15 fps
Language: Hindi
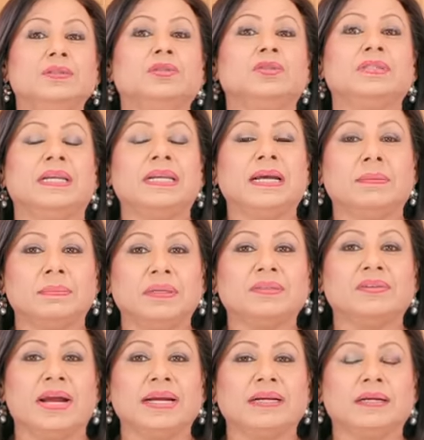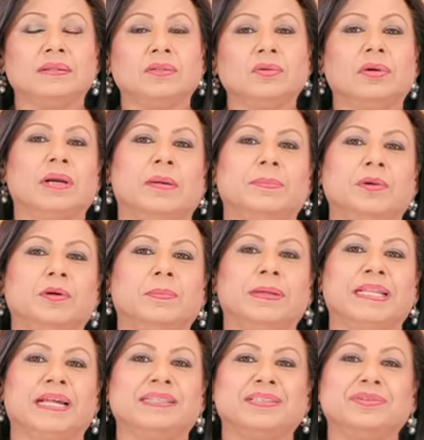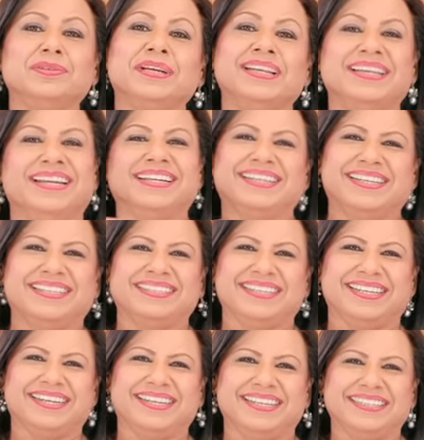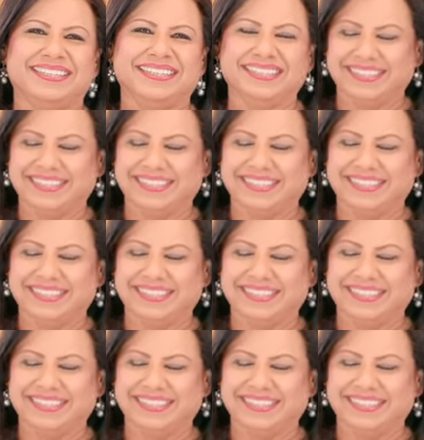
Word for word: तो चले अब मैं ट्राई करती हूँ और आप लोग को बताती हूँ कि लग कैसा रहा है